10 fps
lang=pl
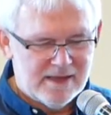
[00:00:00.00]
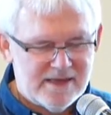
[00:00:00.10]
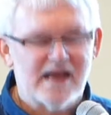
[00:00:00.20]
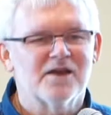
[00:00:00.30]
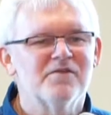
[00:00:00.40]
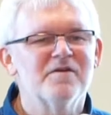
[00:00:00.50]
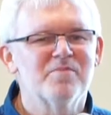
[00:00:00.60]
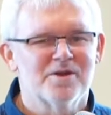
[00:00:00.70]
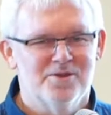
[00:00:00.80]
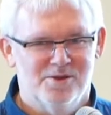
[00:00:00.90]
Jak
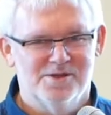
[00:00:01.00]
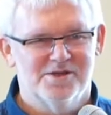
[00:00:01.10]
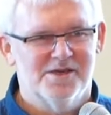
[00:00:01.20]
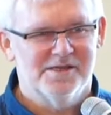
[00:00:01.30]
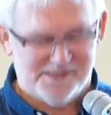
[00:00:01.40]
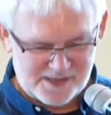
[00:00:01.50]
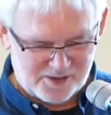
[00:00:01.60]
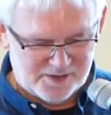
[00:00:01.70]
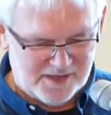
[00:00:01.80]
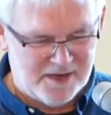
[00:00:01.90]
wybrnąć z
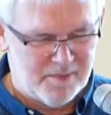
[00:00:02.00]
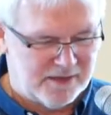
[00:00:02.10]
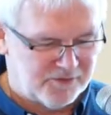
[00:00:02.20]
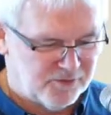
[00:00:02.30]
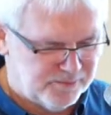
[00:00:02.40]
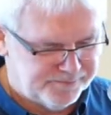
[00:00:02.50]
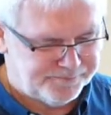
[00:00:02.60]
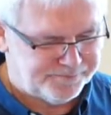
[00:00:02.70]
tego dylematu?